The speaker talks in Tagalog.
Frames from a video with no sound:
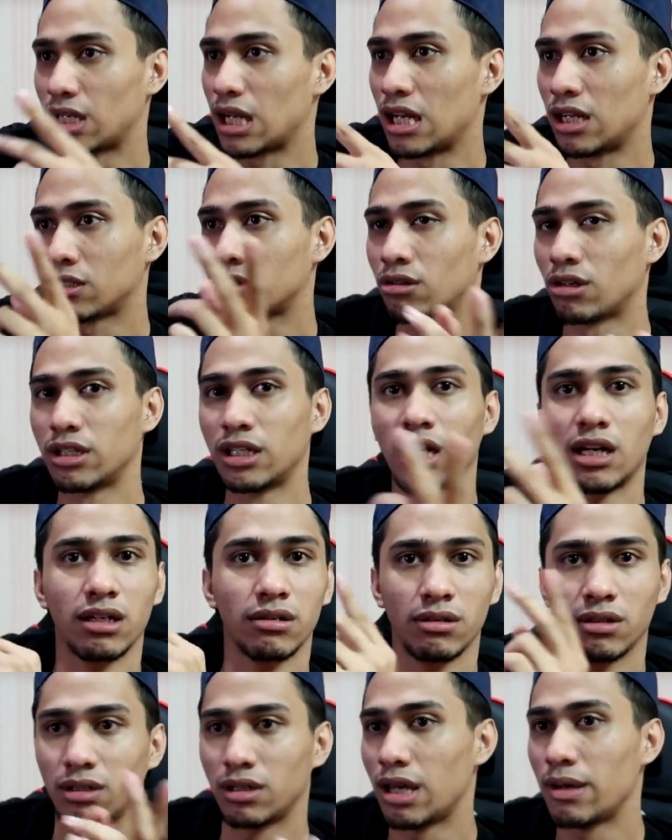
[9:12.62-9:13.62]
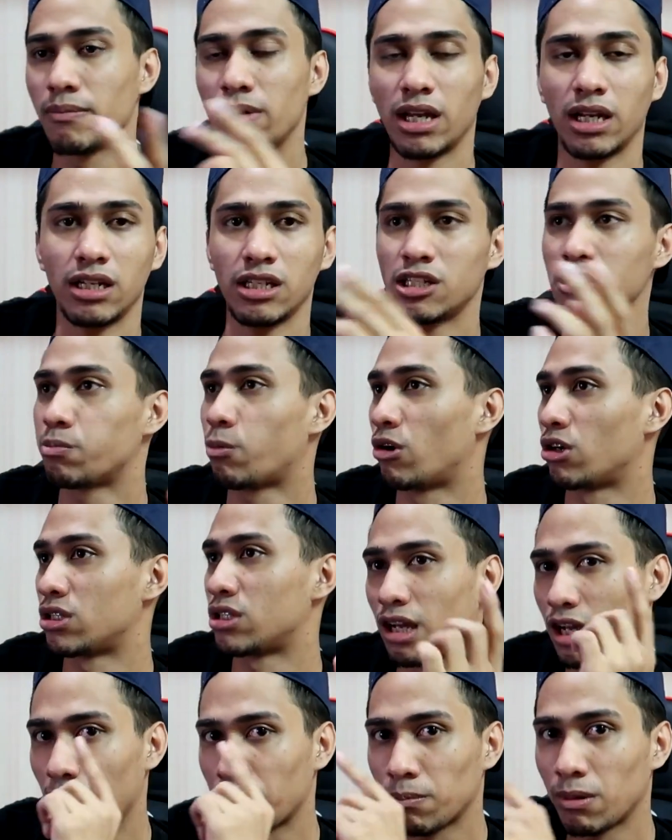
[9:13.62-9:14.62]
naglalaro ka ng ML, esports,
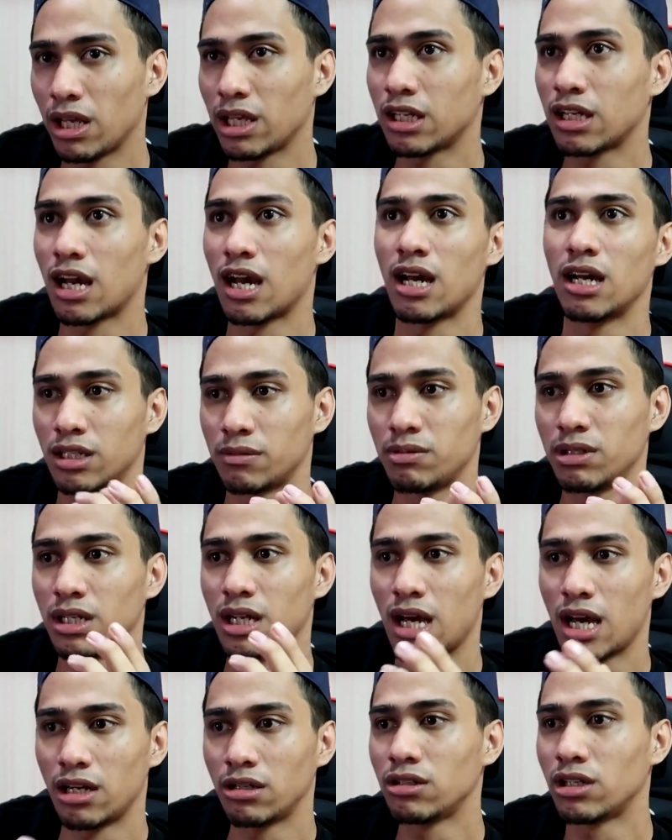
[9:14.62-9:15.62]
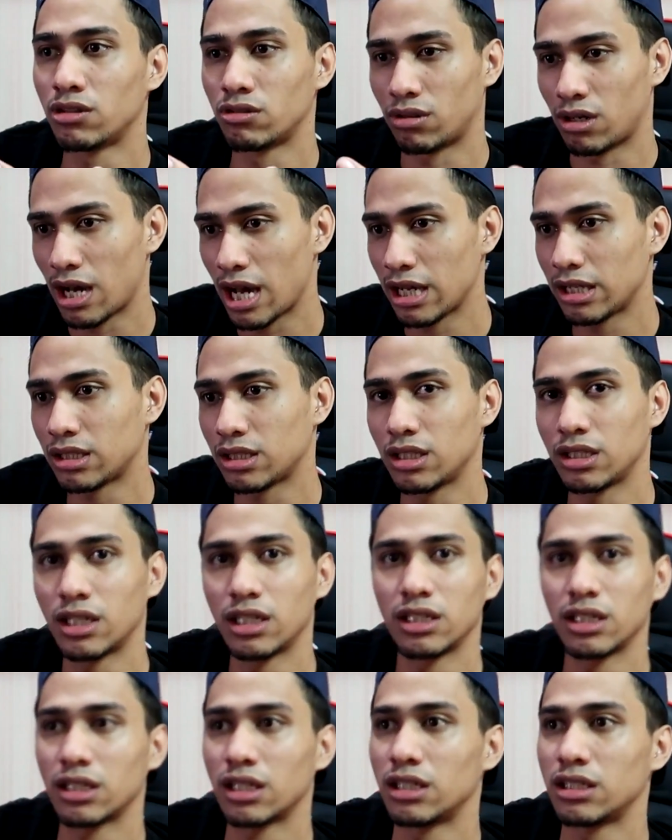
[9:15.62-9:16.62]
nag-apply ka, sabihin nila, ano yan o, IT,
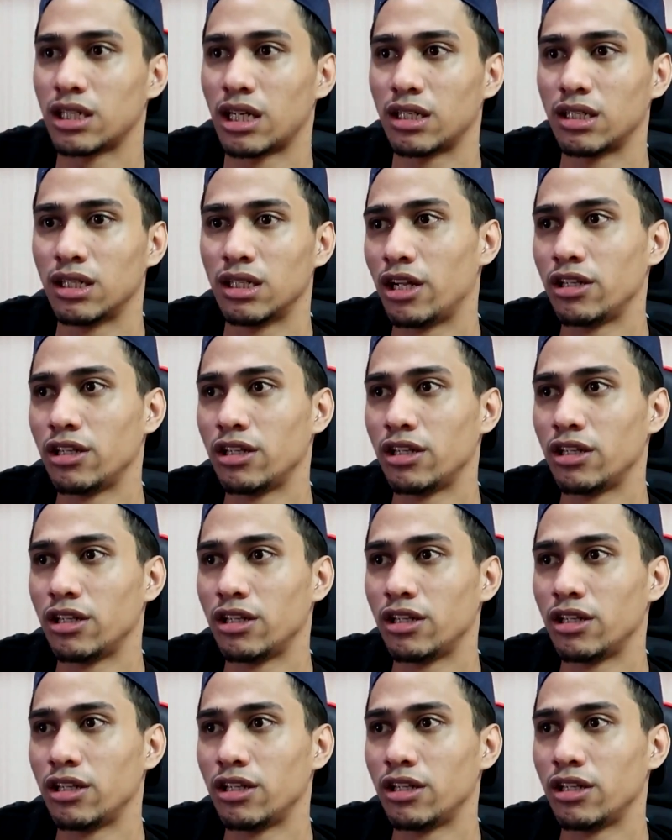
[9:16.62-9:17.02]
ganyan-ganyan.